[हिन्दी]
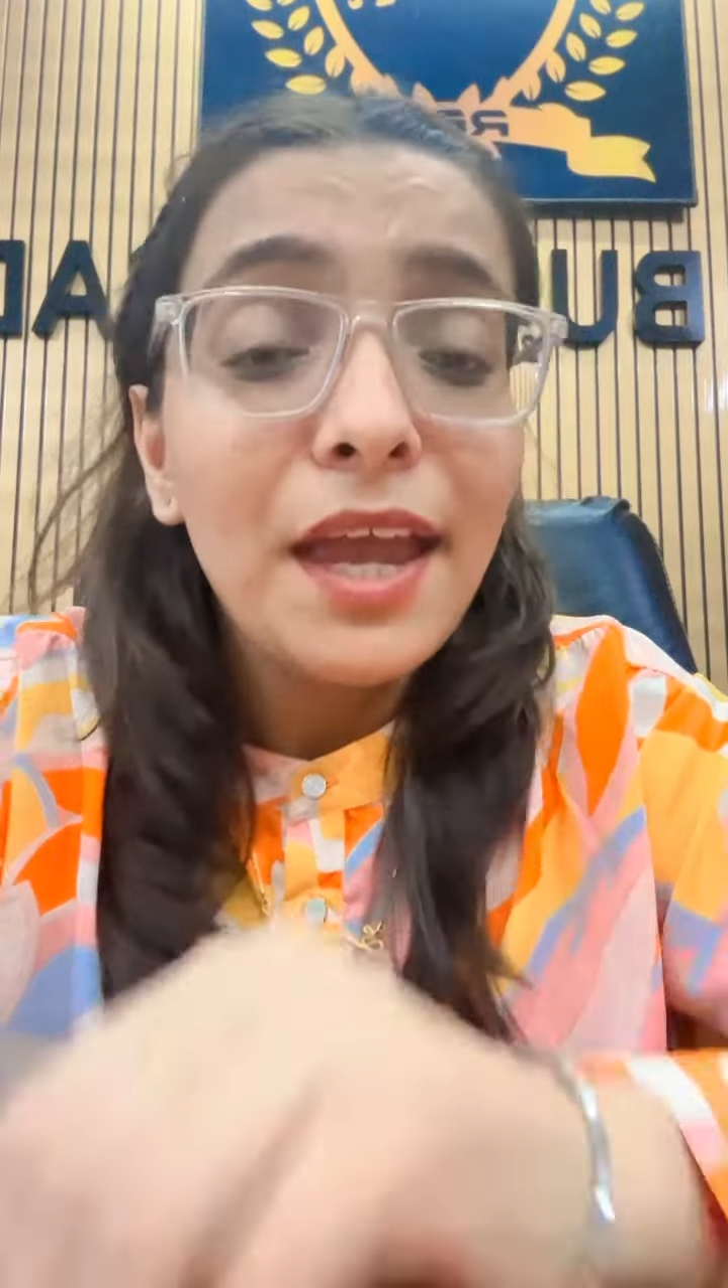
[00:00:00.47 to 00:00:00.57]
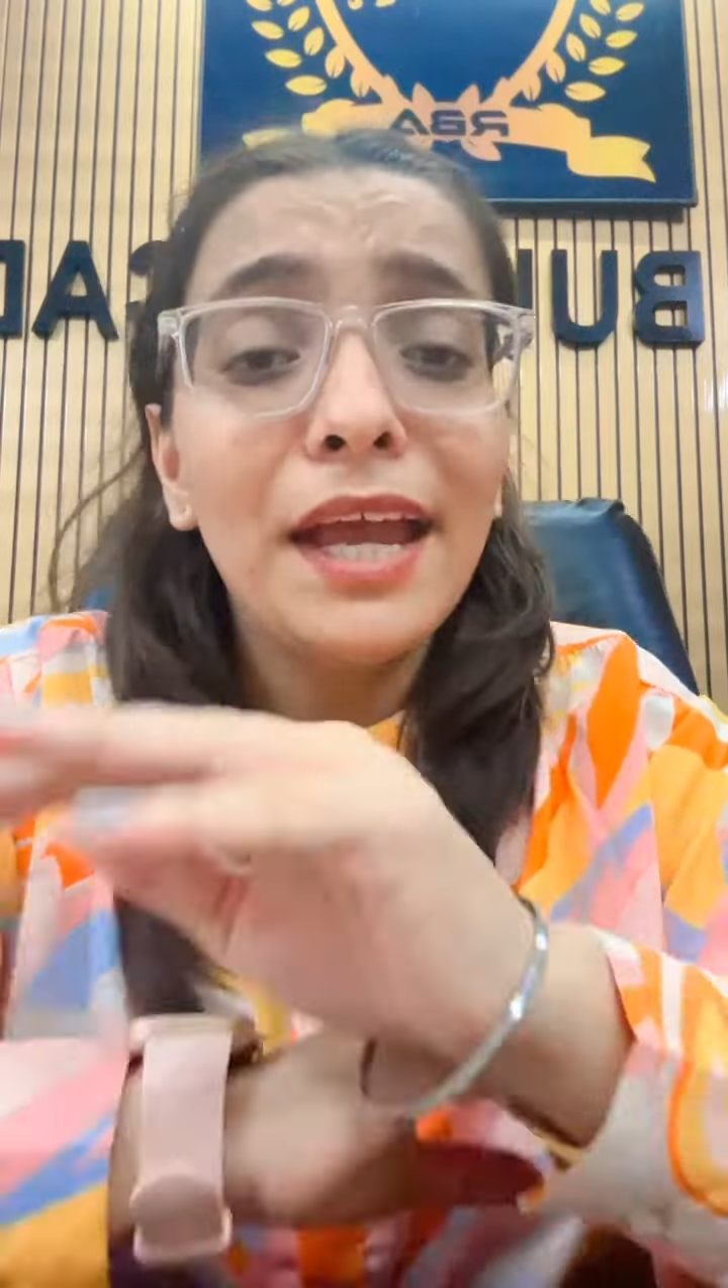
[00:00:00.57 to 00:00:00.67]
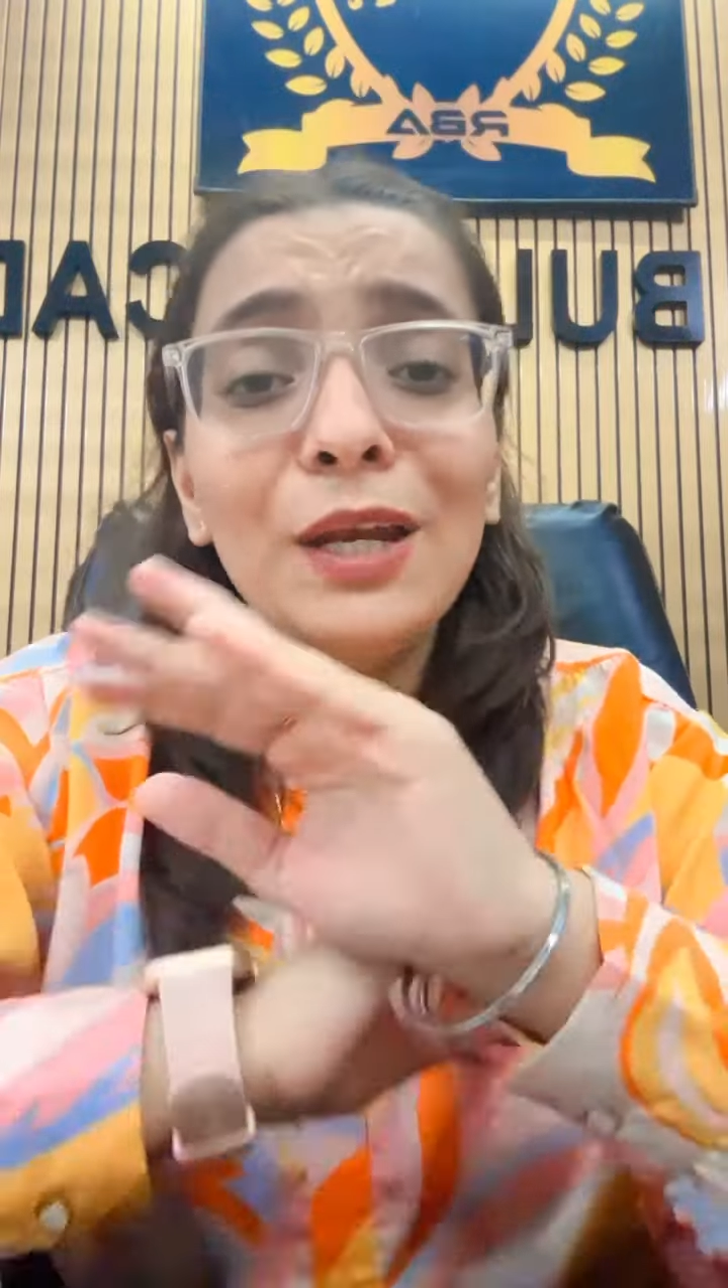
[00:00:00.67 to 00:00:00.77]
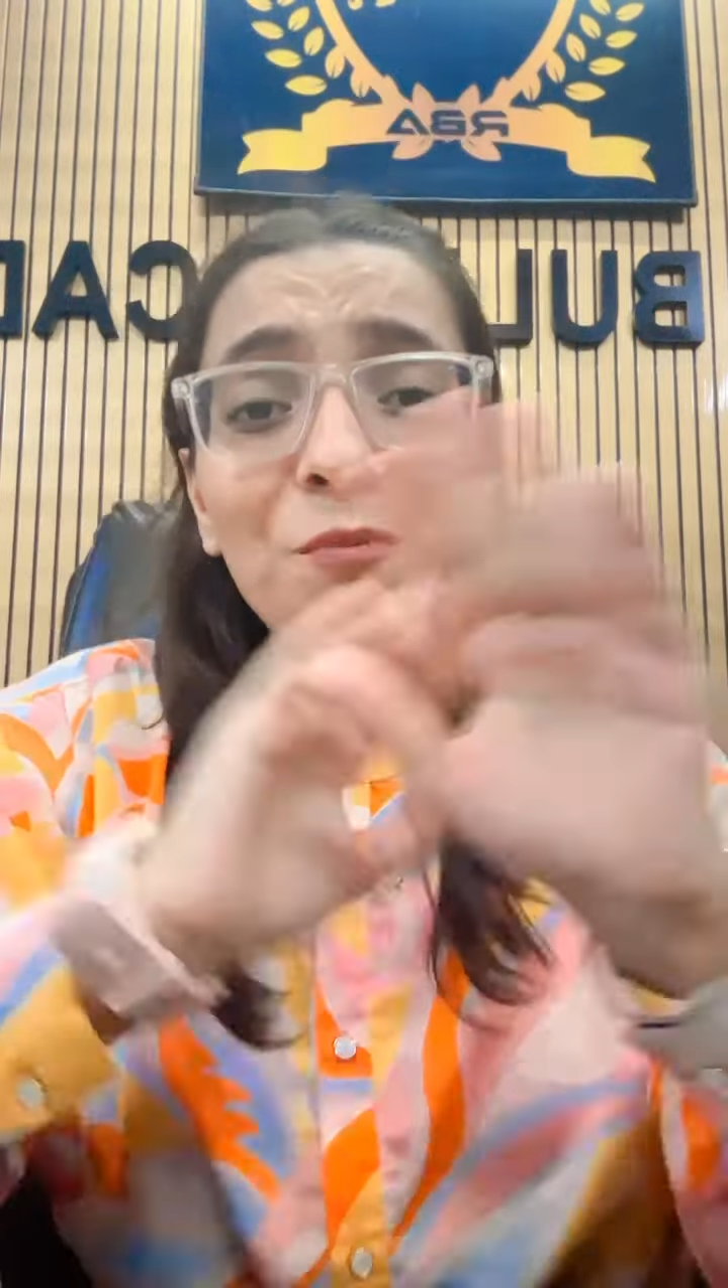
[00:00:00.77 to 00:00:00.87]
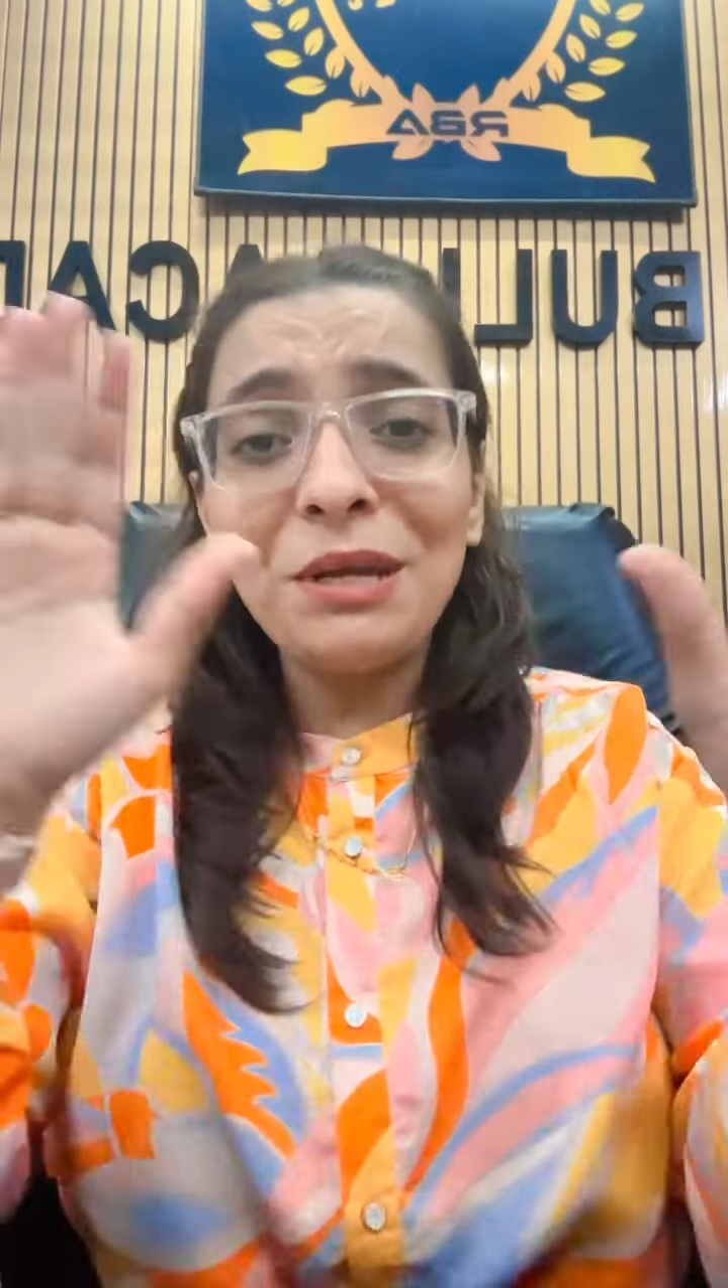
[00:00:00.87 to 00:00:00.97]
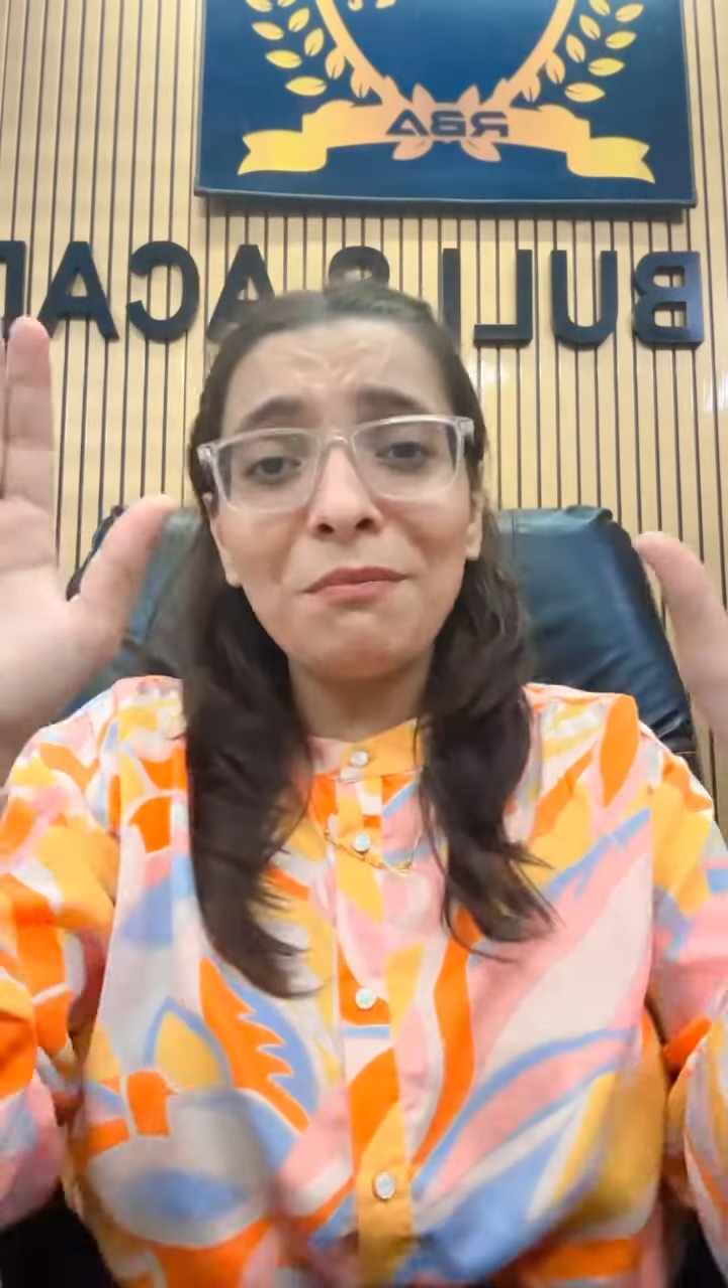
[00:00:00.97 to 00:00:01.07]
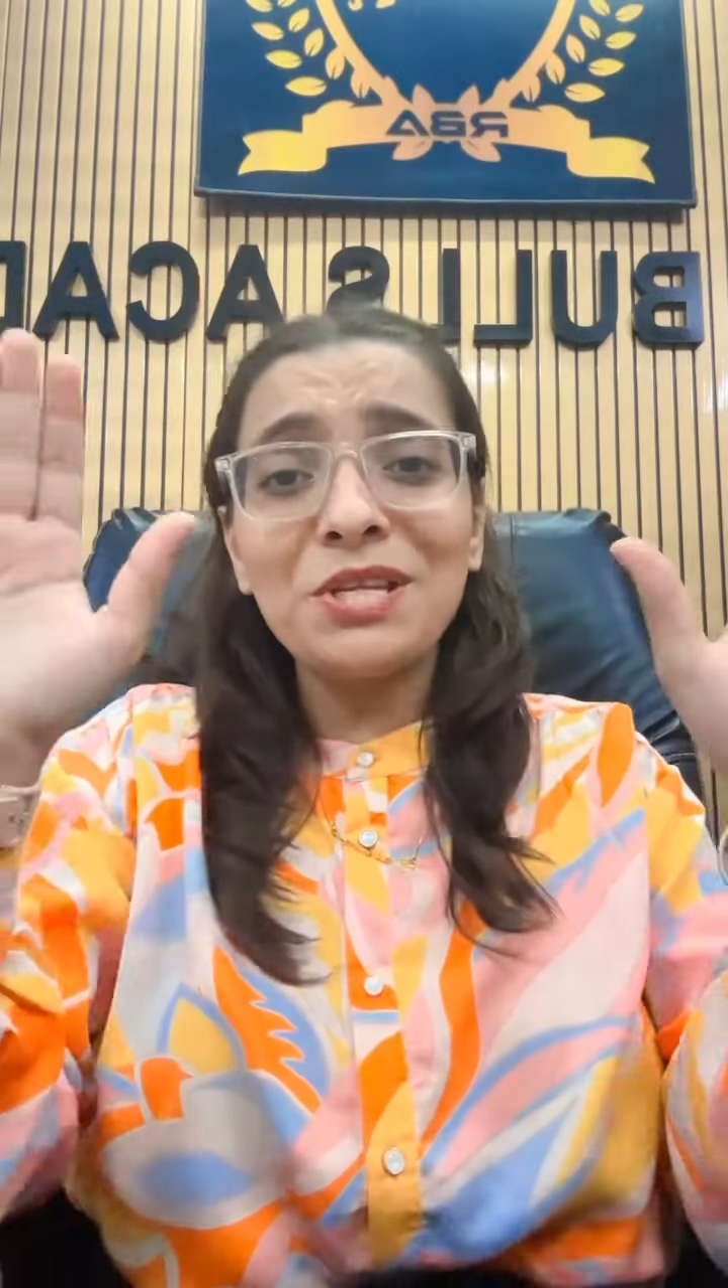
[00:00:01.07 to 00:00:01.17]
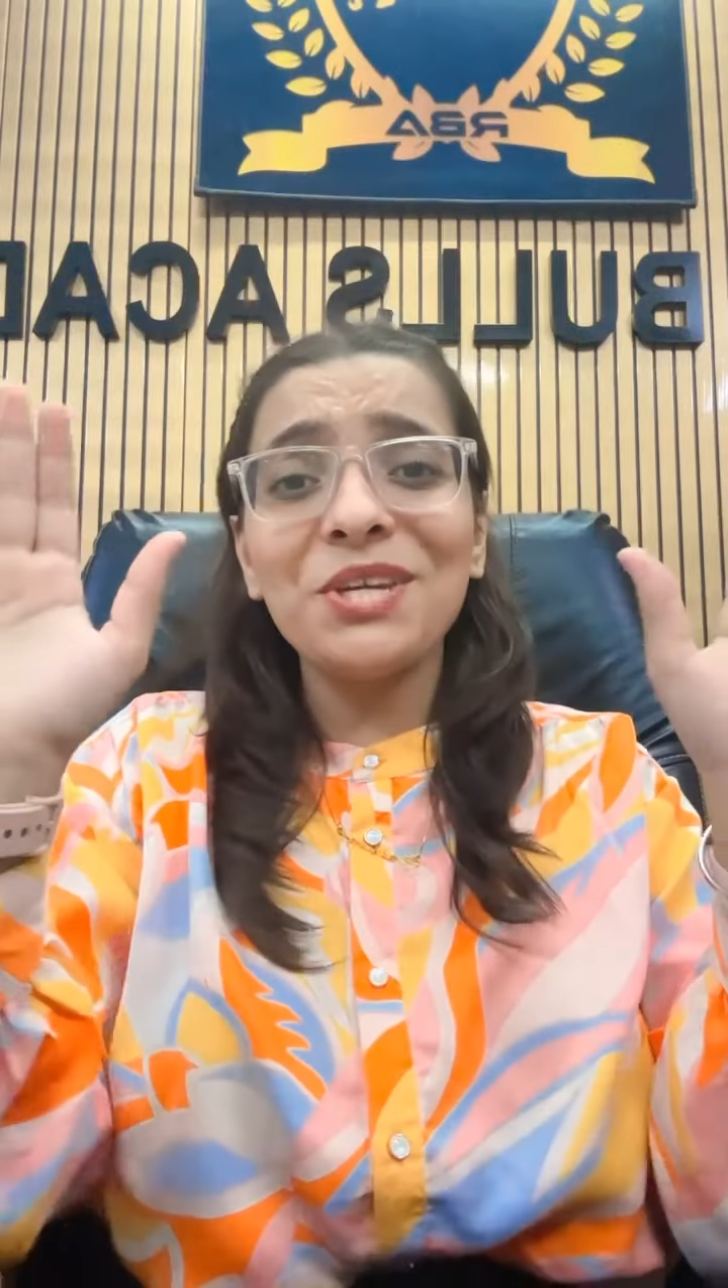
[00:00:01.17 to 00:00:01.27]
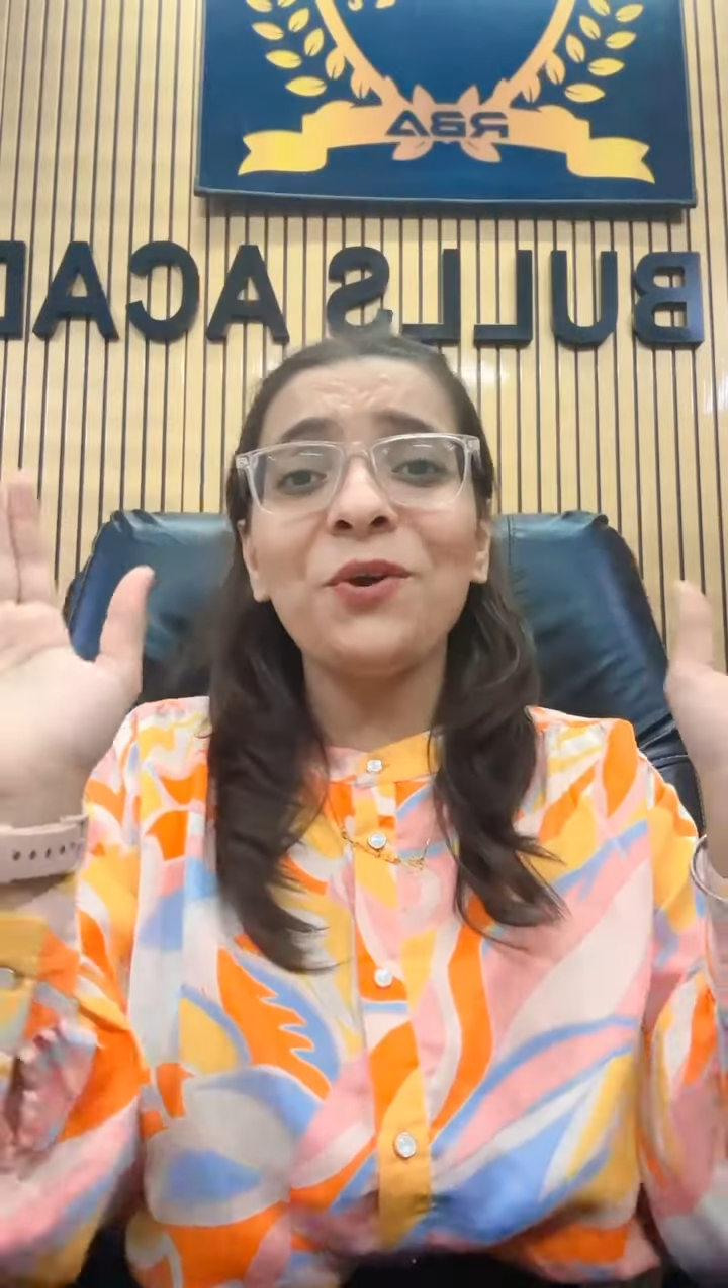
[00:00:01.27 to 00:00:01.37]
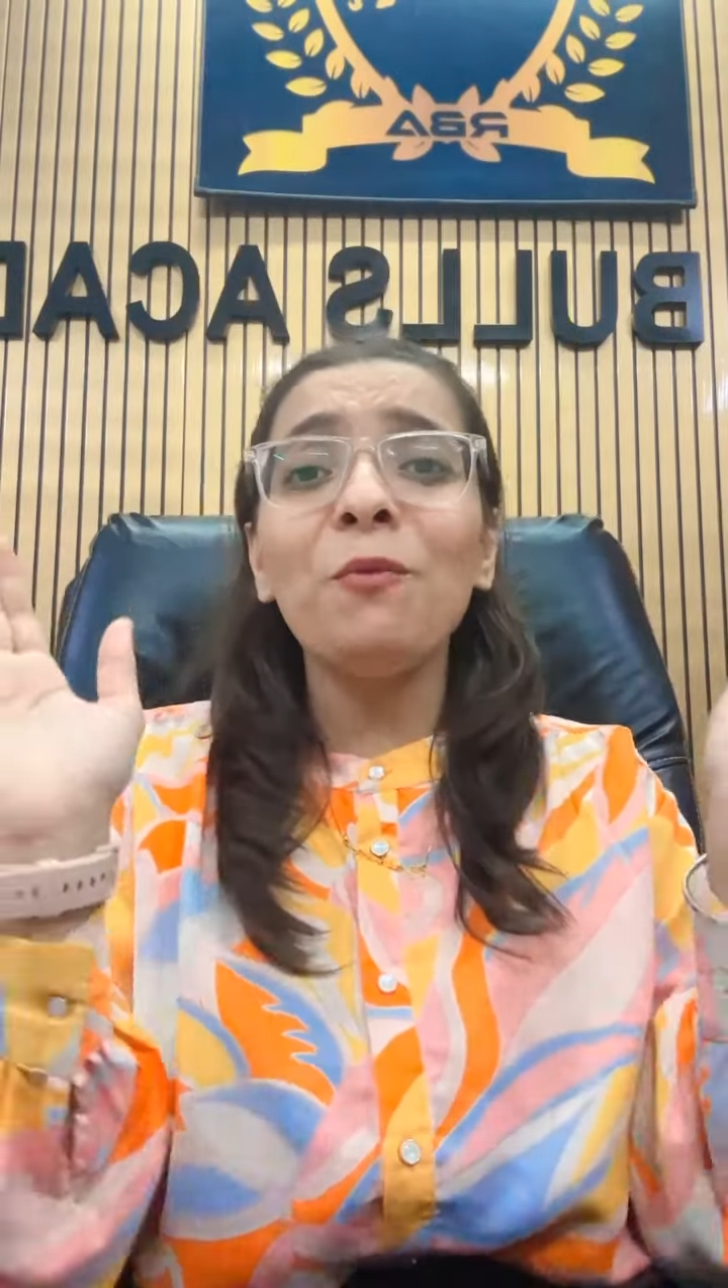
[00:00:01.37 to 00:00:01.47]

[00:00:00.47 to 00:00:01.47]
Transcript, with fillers: हेलो मेरे बच्चे